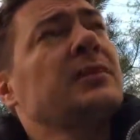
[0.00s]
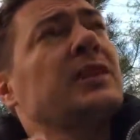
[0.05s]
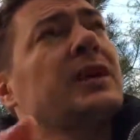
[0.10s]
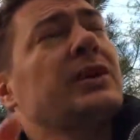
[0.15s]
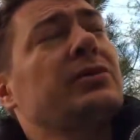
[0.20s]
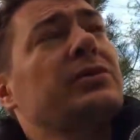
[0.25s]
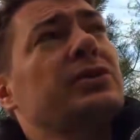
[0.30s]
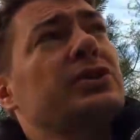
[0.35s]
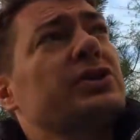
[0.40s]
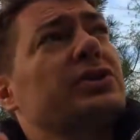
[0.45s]

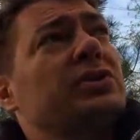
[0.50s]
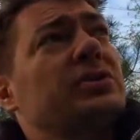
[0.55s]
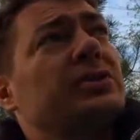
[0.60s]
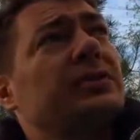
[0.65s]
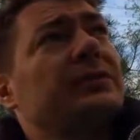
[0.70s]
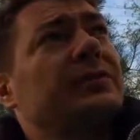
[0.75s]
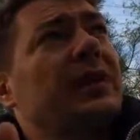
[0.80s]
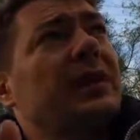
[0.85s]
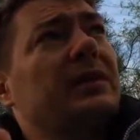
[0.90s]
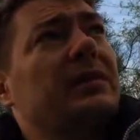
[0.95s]
такой,
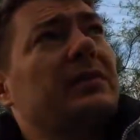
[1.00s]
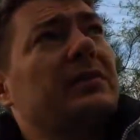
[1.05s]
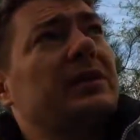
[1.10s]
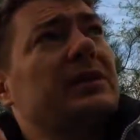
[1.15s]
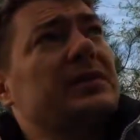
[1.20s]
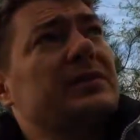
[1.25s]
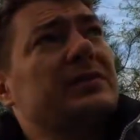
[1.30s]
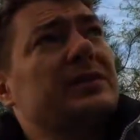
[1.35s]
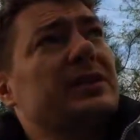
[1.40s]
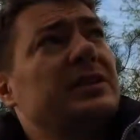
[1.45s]
что
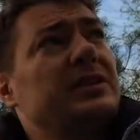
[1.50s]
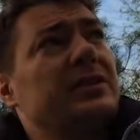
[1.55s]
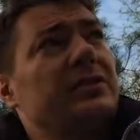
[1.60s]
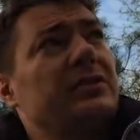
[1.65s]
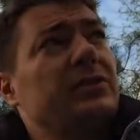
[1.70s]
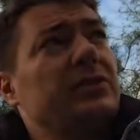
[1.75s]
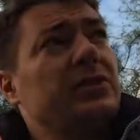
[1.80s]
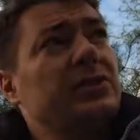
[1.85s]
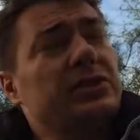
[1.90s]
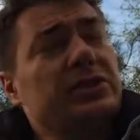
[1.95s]
вы звоните
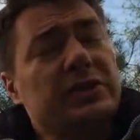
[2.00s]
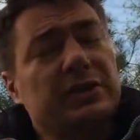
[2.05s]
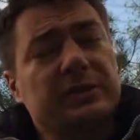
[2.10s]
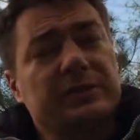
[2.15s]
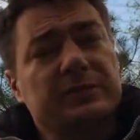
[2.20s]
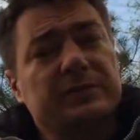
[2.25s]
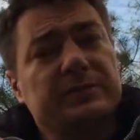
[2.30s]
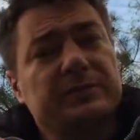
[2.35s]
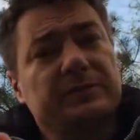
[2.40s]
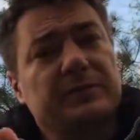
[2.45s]
Virgin,
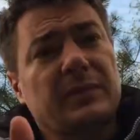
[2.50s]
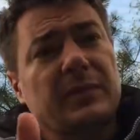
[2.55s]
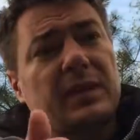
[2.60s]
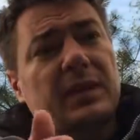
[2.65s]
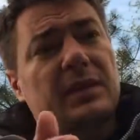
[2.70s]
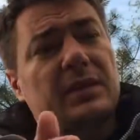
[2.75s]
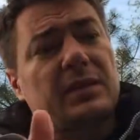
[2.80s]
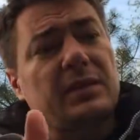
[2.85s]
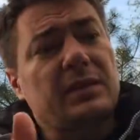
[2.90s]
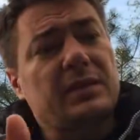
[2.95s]

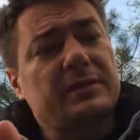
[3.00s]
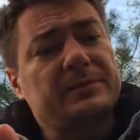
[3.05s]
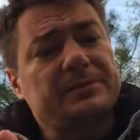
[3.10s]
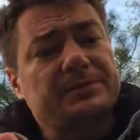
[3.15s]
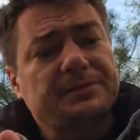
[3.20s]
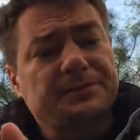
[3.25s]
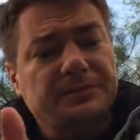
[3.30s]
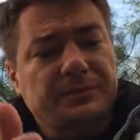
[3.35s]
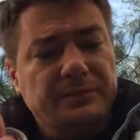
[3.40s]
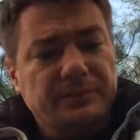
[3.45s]
и
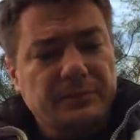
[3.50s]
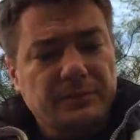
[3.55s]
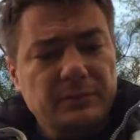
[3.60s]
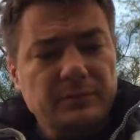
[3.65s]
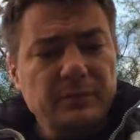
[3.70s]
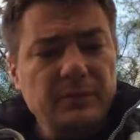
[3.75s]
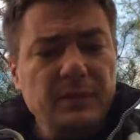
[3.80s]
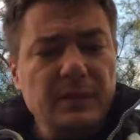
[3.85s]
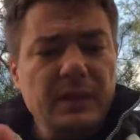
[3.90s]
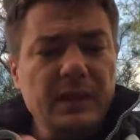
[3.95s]

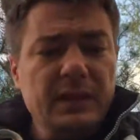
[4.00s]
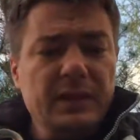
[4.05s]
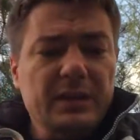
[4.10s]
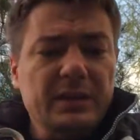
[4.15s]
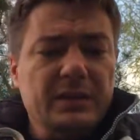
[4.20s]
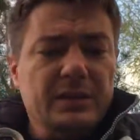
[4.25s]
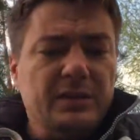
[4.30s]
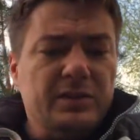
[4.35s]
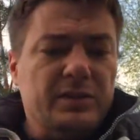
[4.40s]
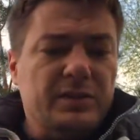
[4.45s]

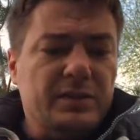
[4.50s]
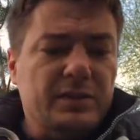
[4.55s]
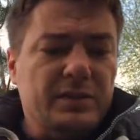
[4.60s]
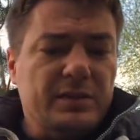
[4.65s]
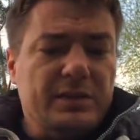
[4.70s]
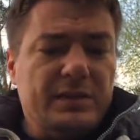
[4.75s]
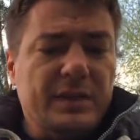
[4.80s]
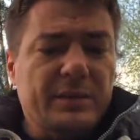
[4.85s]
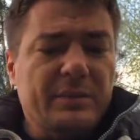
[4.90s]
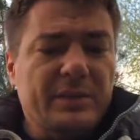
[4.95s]
э,
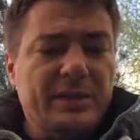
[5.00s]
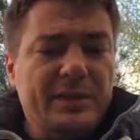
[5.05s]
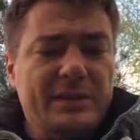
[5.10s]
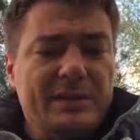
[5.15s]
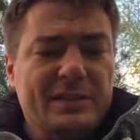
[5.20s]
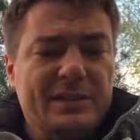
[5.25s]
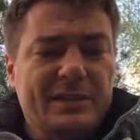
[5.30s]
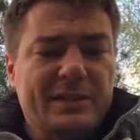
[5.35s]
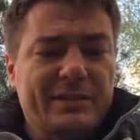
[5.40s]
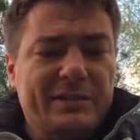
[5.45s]
сам
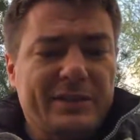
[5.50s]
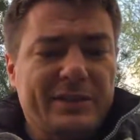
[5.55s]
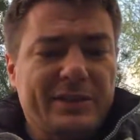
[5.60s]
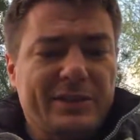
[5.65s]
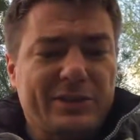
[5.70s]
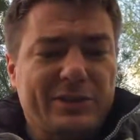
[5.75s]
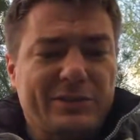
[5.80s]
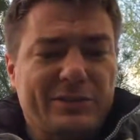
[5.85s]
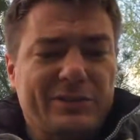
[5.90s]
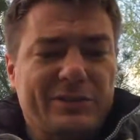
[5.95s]
Брэнсон говорит,
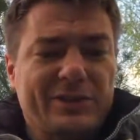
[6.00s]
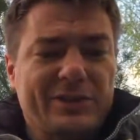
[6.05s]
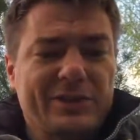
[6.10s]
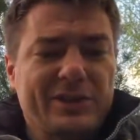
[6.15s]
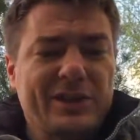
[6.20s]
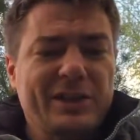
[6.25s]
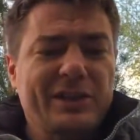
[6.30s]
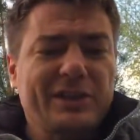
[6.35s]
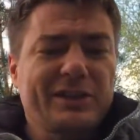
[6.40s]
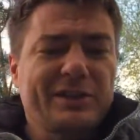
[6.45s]
что в
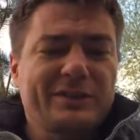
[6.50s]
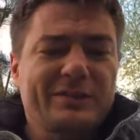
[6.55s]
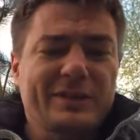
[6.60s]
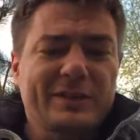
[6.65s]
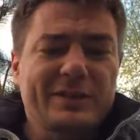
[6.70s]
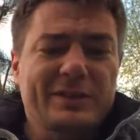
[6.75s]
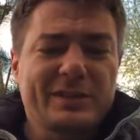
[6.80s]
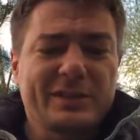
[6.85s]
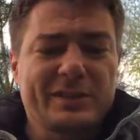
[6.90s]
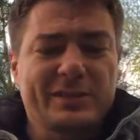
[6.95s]
течение
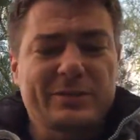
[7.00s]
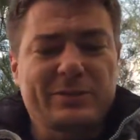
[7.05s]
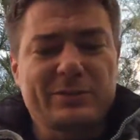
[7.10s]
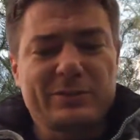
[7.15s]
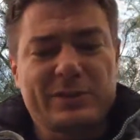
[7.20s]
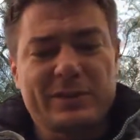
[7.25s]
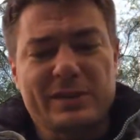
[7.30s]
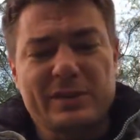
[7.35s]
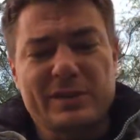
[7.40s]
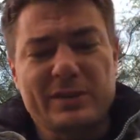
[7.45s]
20
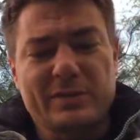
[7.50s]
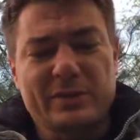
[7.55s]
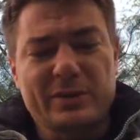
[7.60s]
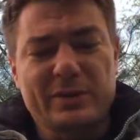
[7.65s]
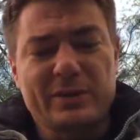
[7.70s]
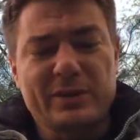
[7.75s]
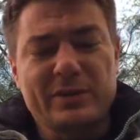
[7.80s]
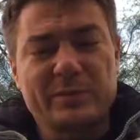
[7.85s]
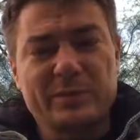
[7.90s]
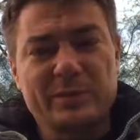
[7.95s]
секунд, если не
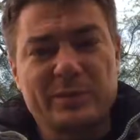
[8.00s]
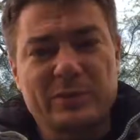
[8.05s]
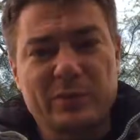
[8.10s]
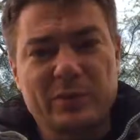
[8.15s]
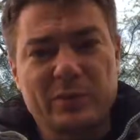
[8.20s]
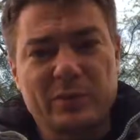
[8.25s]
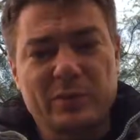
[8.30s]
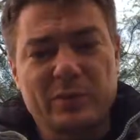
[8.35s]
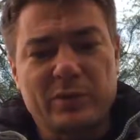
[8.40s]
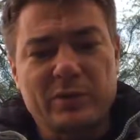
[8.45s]
поднимут
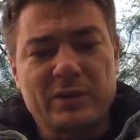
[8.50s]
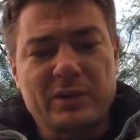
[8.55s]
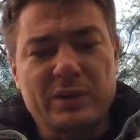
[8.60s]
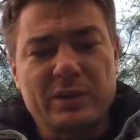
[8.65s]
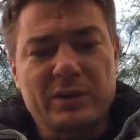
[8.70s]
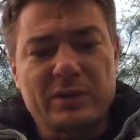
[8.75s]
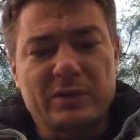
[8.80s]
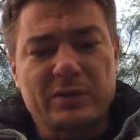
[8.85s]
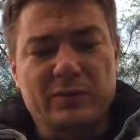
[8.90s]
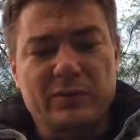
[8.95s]
трубку,
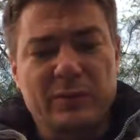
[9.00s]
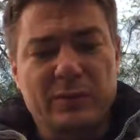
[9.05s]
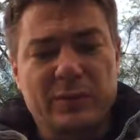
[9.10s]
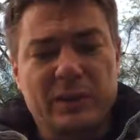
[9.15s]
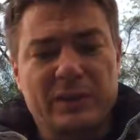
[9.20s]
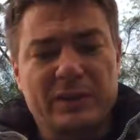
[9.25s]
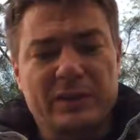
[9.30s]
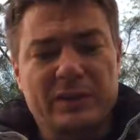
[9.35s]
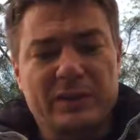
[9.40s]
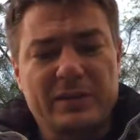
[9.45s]
то вы
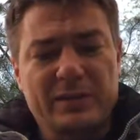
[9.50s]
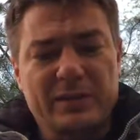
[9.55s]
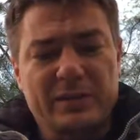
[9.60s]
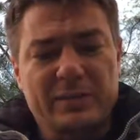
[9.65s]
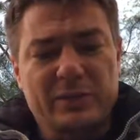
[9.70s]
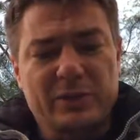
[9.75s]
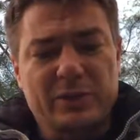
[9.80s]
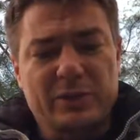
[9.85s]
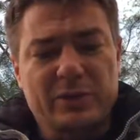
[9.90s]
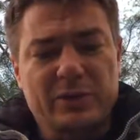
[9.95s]
полетите за
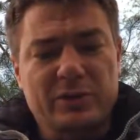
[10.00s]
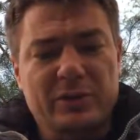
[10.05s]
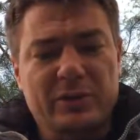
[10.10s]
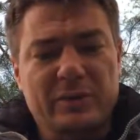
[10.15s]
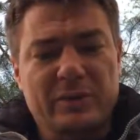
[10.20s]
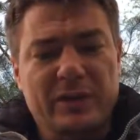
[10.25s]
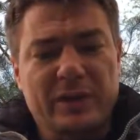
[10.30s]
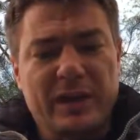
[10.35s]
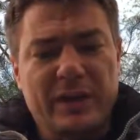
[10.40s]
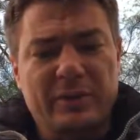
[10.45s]
мой счет на
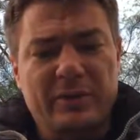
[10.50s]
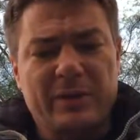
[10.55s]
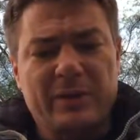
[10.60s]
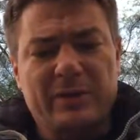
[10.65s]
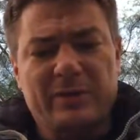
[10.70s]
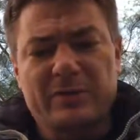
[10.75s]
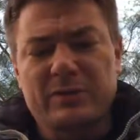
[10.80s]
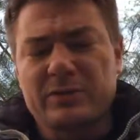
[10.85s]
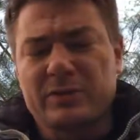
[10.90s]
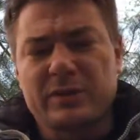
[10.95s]
Майами
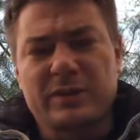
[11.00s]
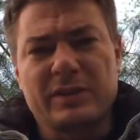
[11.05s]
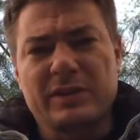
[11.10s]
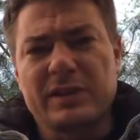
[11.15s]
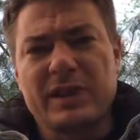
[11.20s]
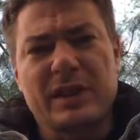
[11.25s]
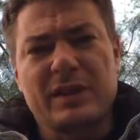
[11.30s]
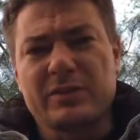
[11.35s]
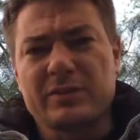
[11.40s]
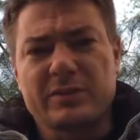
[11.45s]
или какую-то
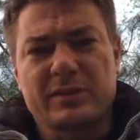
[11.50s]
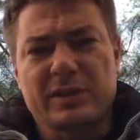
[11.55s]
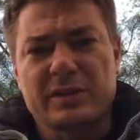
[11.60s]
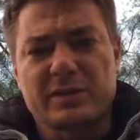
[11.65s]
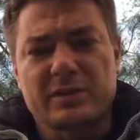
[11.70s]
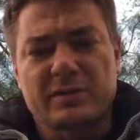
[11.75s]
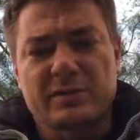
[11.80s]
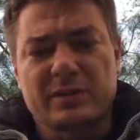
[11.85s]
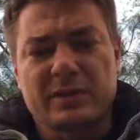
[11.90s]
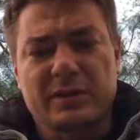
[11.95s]
нереальную
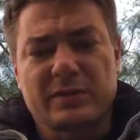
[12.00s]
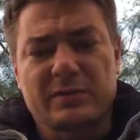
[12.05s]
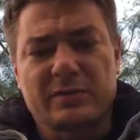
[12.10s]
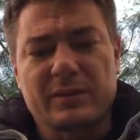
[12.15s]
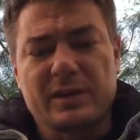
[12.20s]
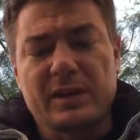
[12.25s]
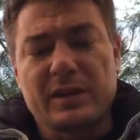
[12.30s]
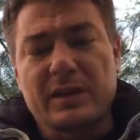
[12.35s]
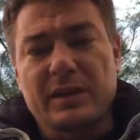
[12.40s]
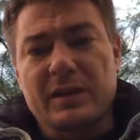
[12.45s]
скидку там.
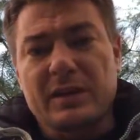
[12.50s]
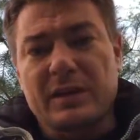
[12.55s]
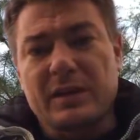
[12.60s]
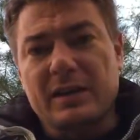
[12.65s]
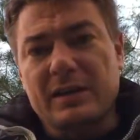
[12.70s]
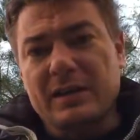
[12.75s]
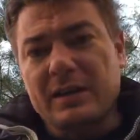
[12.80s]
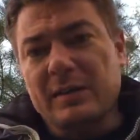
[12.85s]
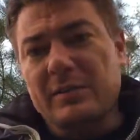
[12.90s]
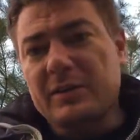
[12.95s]

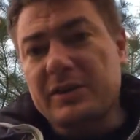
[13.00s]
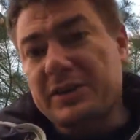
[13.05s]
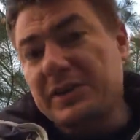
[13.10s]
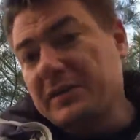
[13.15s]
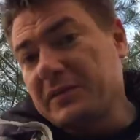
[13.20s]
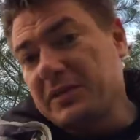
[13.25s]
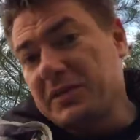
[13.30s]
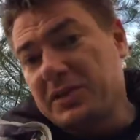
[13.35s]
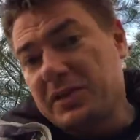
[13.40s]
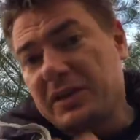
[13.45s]
Это
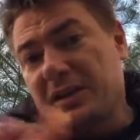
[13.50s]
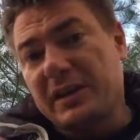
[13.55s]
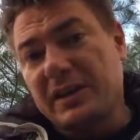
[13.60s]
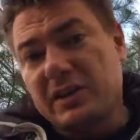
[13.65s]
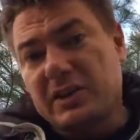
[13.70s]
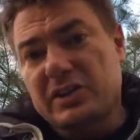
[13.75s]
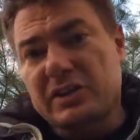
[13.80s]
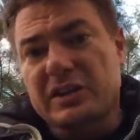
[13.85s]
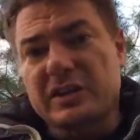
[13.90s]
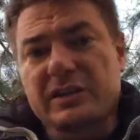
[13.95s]
объективно человек,
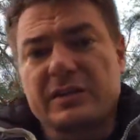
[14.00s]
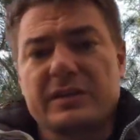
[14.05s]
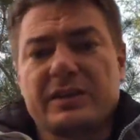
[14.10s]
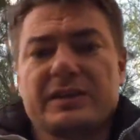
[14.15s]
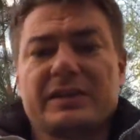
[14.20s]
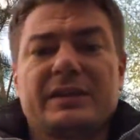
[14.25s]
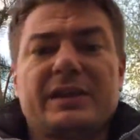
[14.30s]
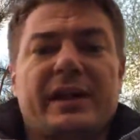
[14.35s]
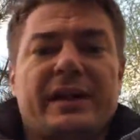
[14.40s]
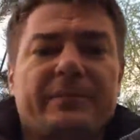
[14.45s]
конечно,
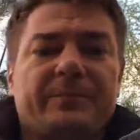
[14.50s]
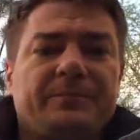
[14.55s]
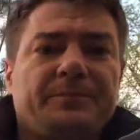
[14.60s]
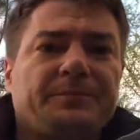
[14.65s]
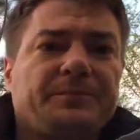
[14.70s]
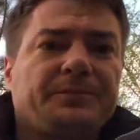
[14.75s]
говорит да.